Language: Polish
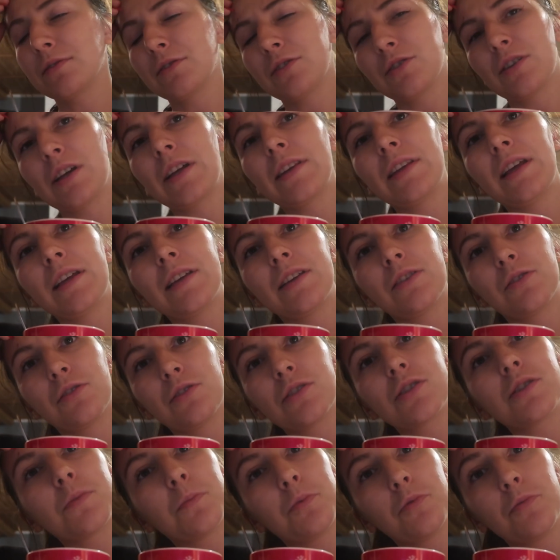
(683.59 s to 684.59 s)
to gadanie to
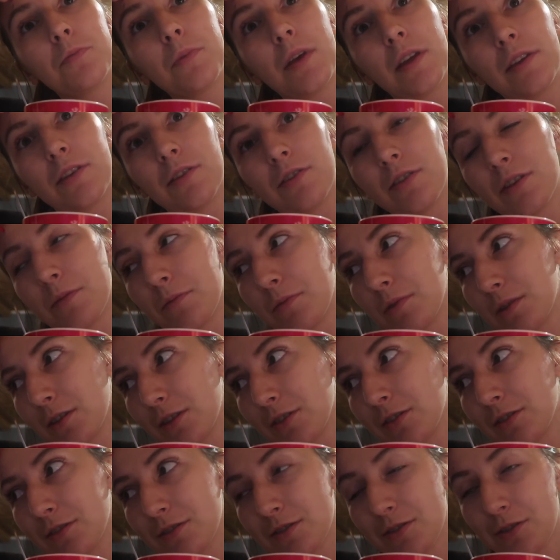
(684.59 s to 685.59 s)
jeszcze pół biedy, ona by
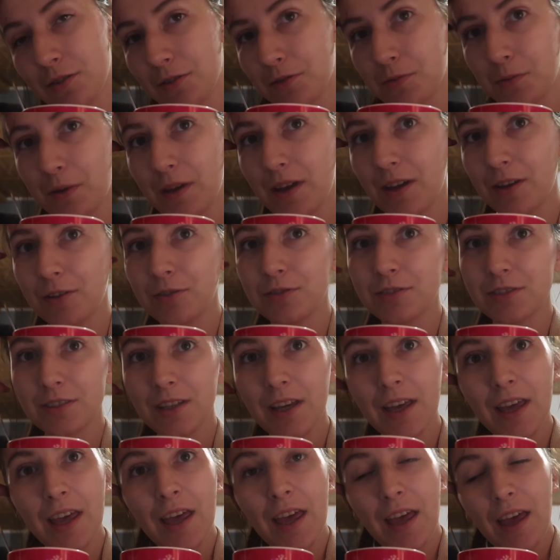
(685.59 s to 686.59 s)
to zniosła jakoś.
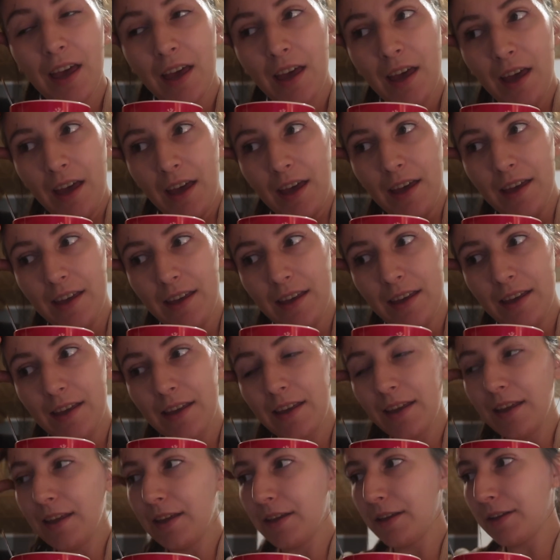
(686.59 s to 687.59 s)

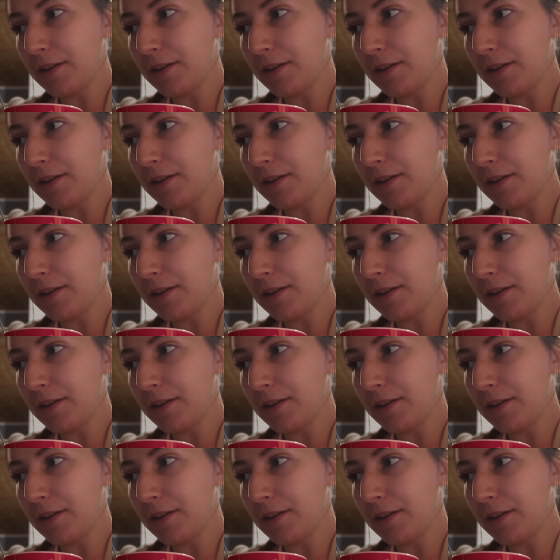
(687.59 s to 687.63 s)
E,